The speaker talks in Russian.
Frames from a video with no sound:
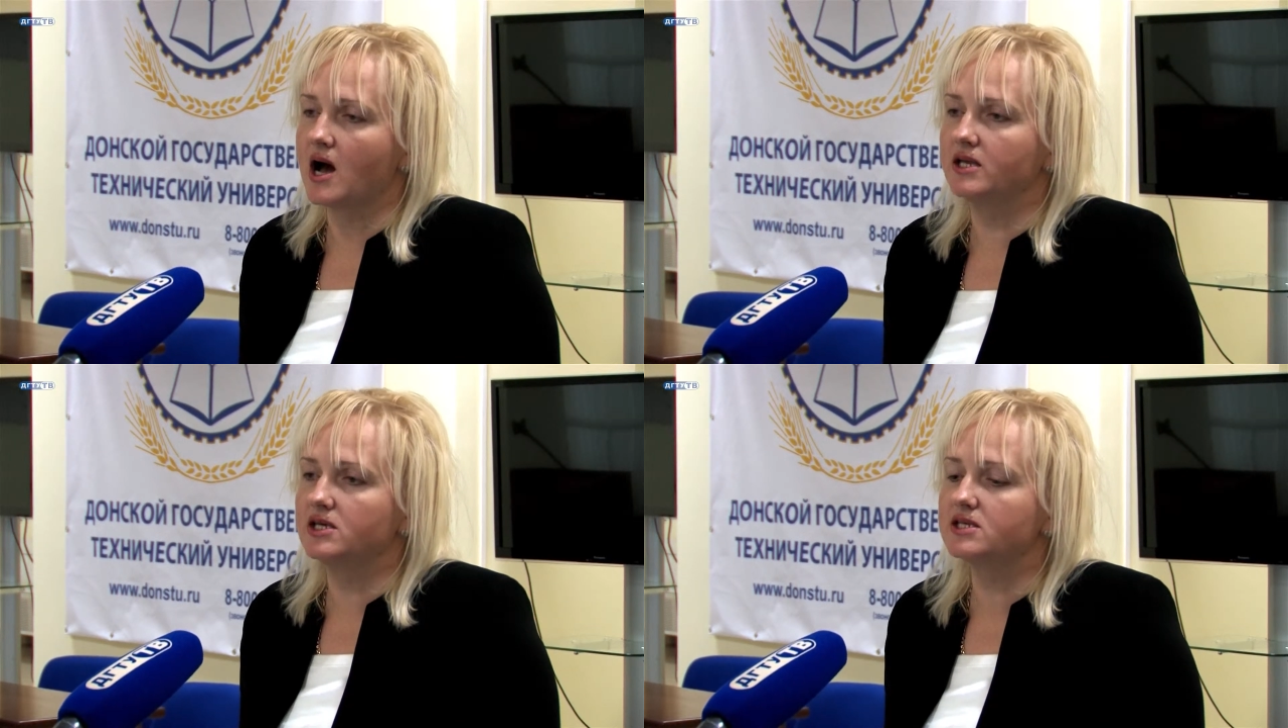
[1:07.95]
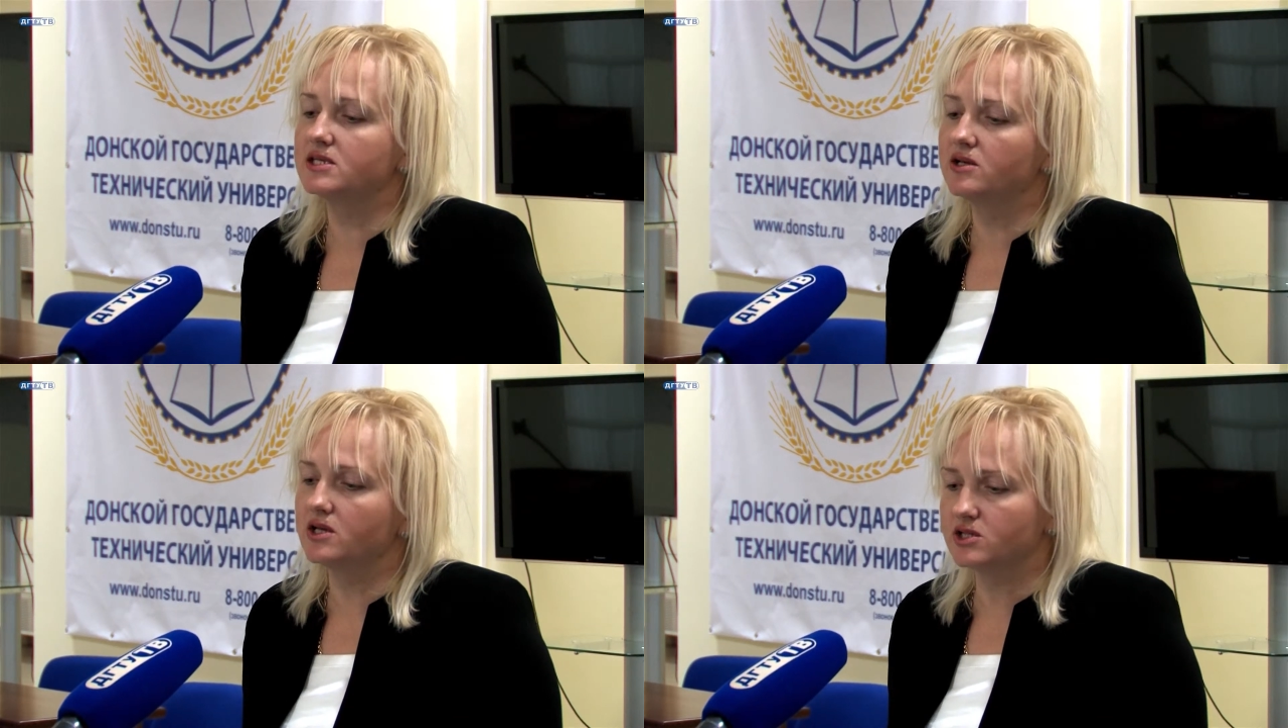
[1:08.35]
Они
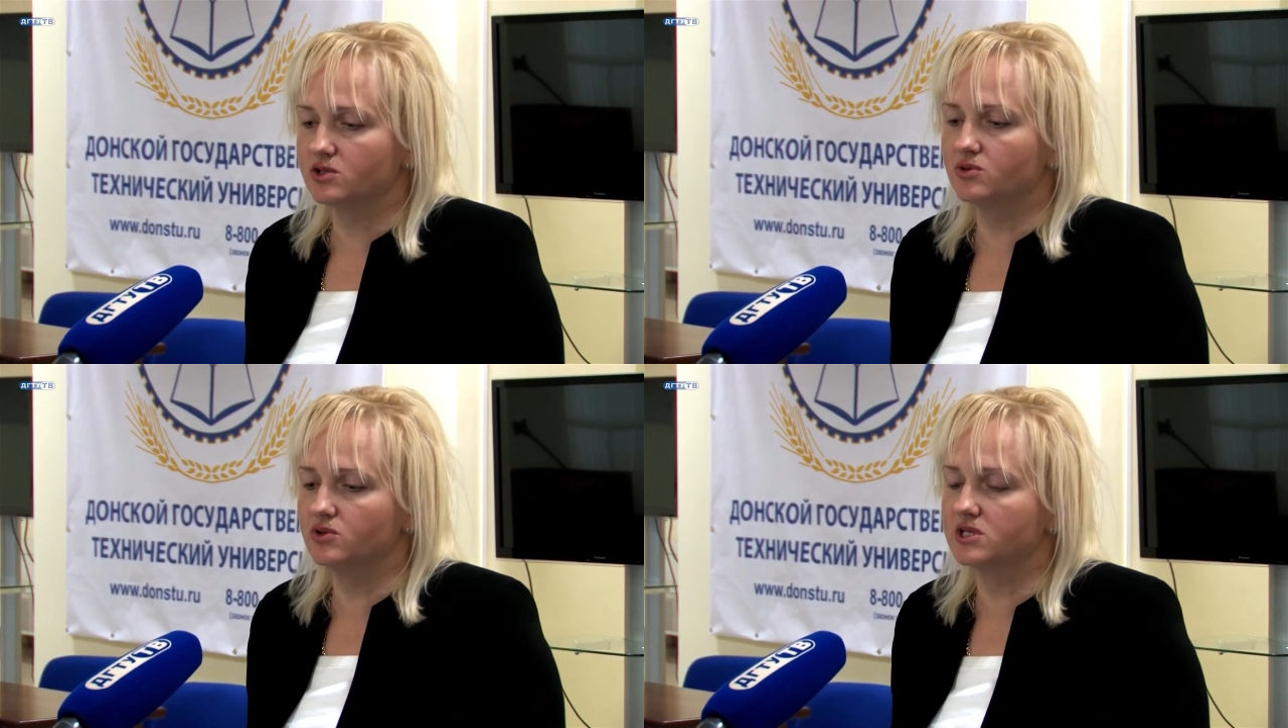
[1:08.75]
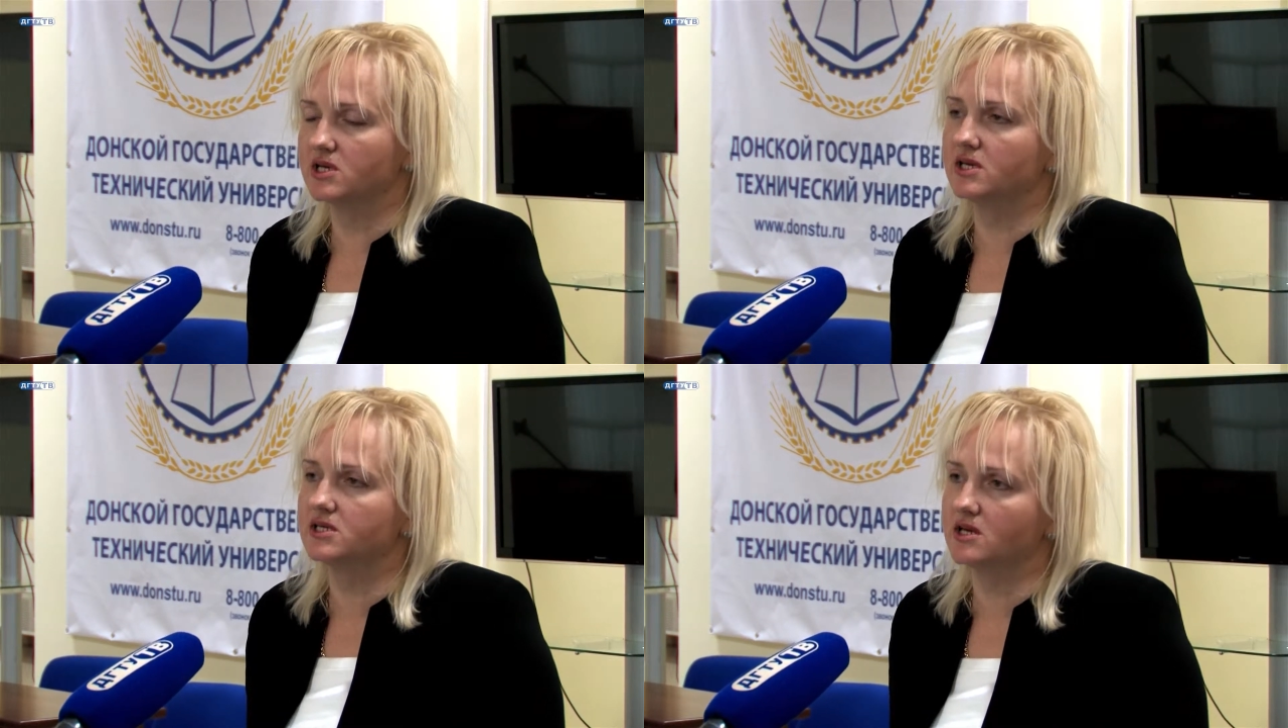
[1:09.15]
не
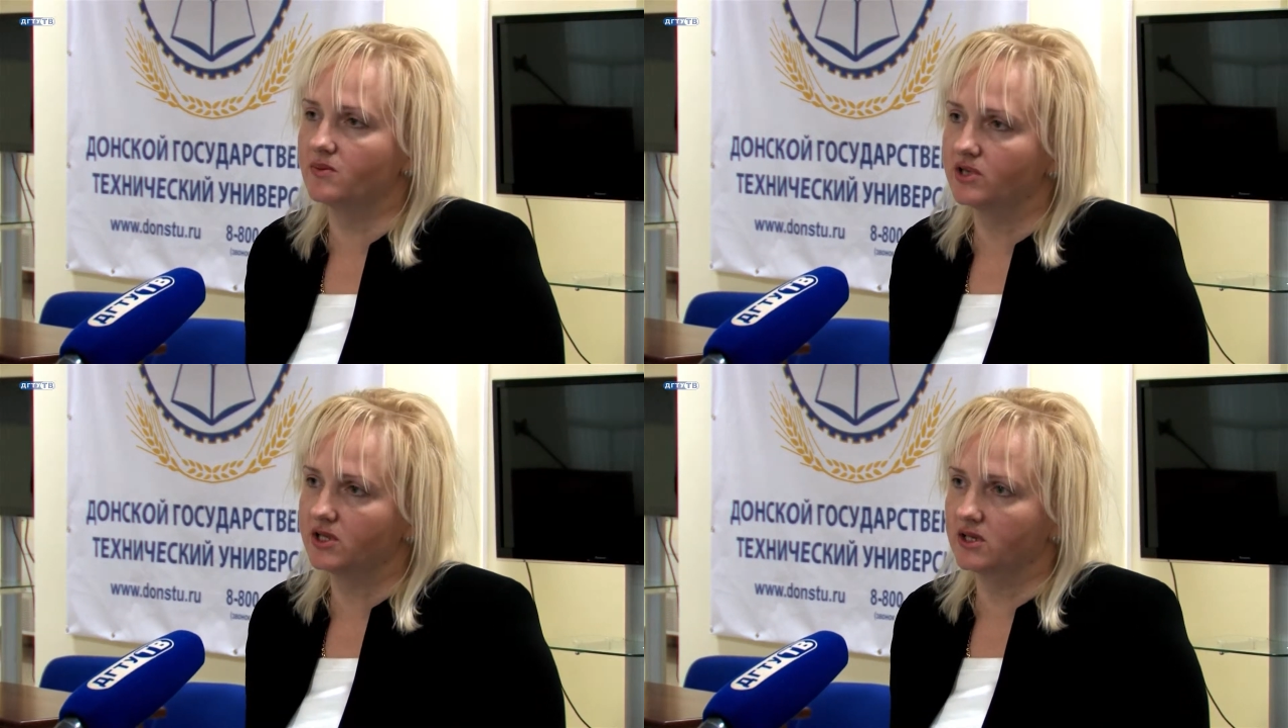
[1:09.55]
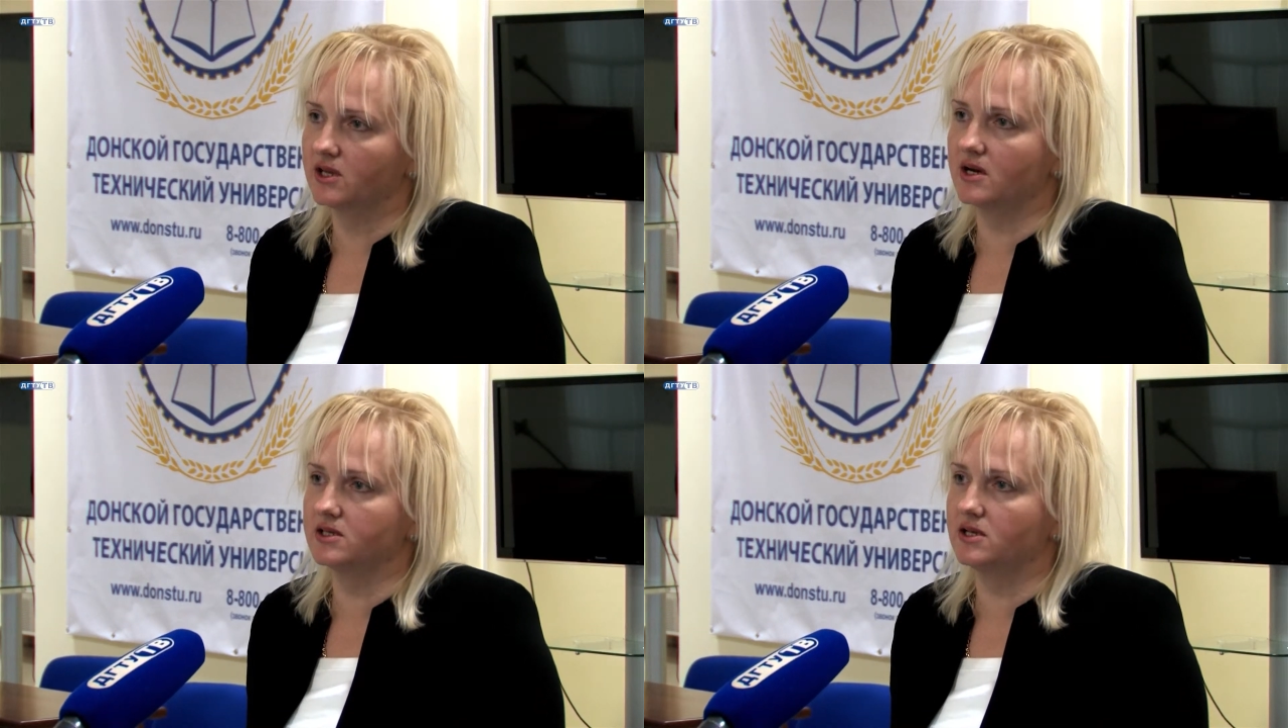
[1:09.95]
согласуются ни с
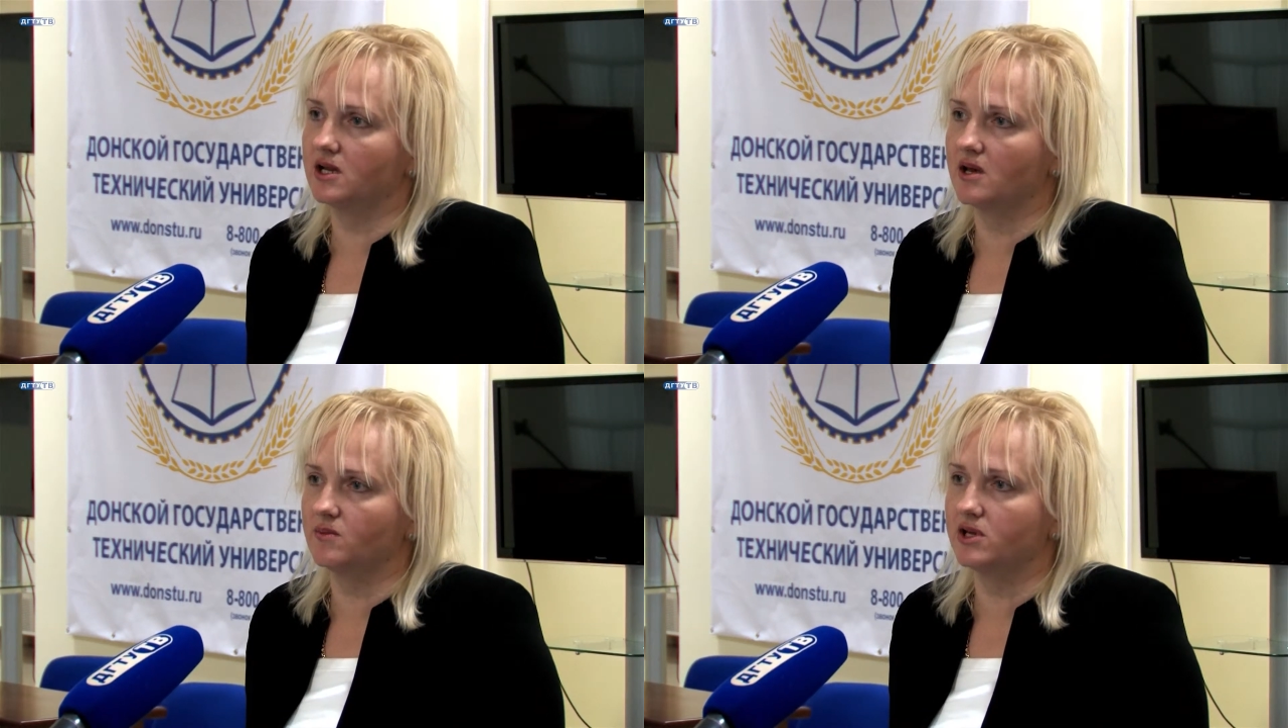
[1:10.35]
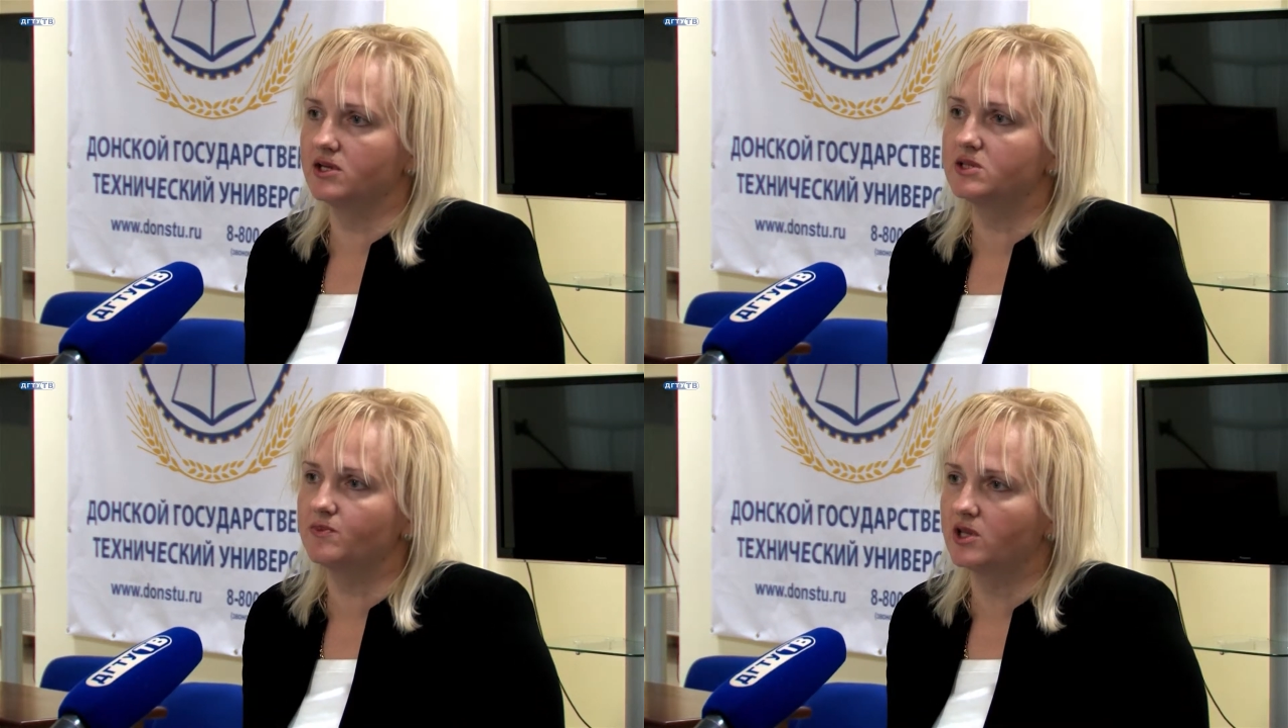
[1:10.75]
работодателями,
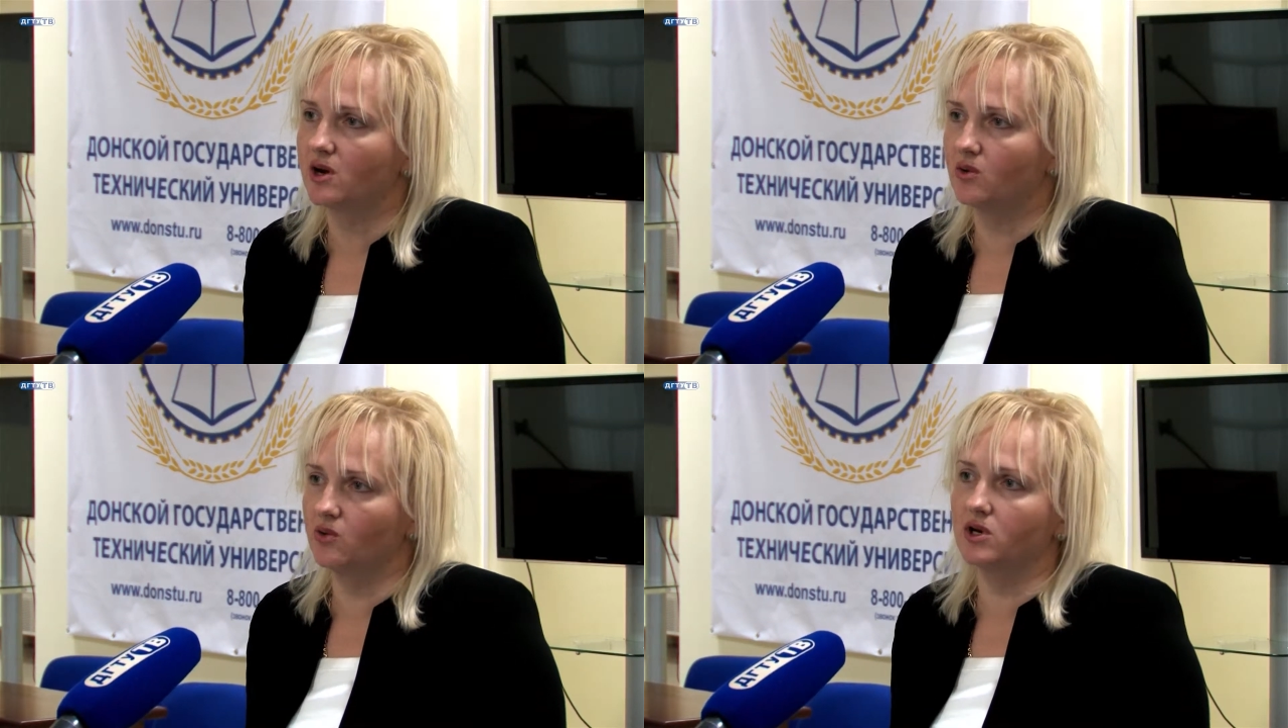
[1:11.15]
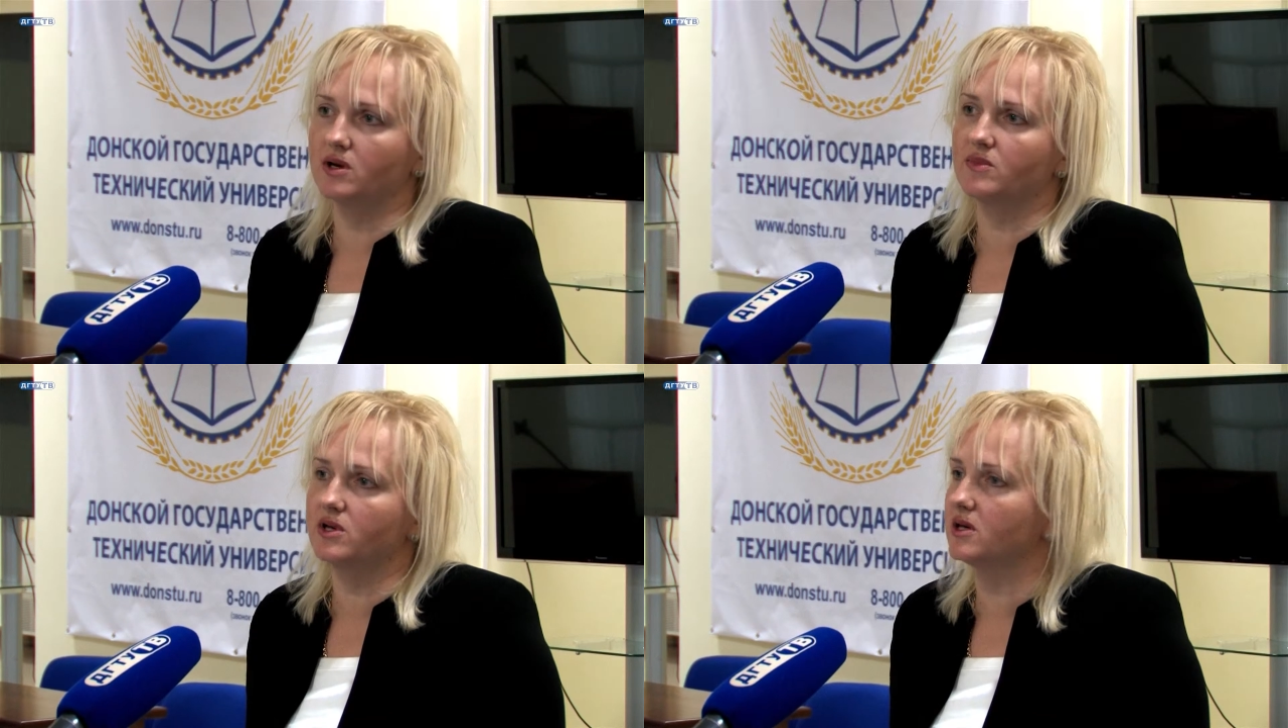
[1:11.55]
ни с
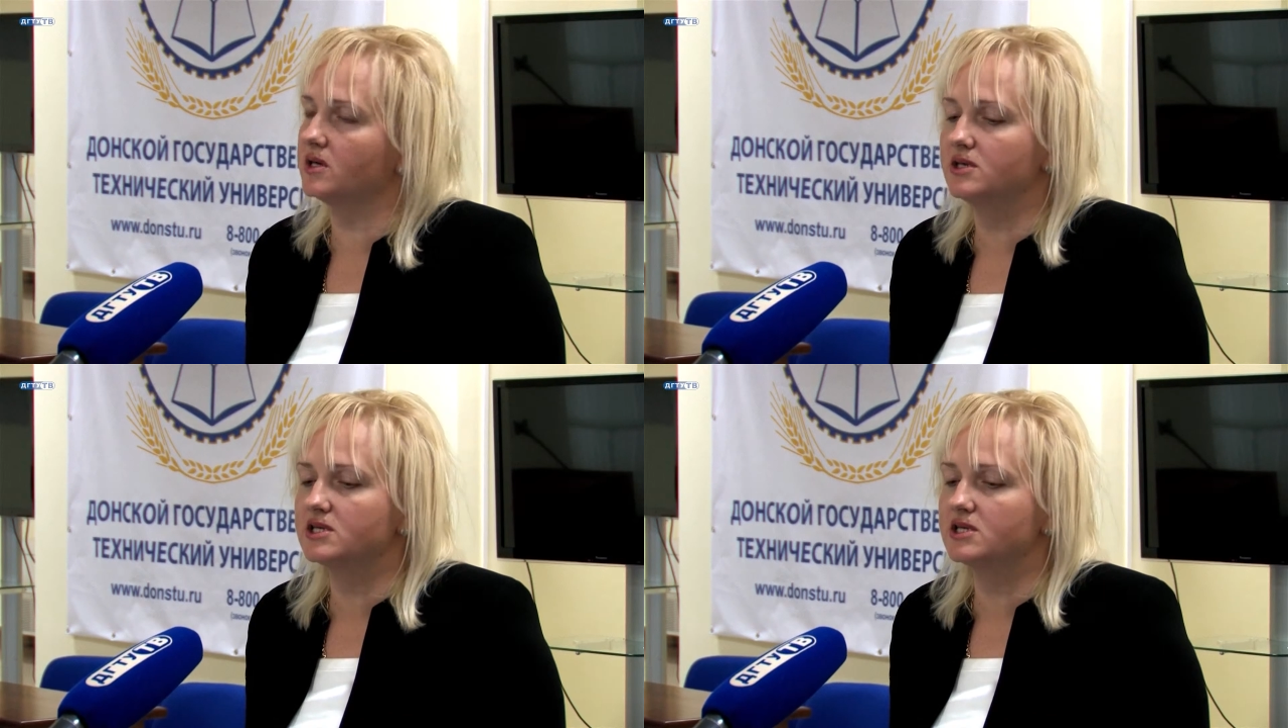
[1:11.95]
педагогами,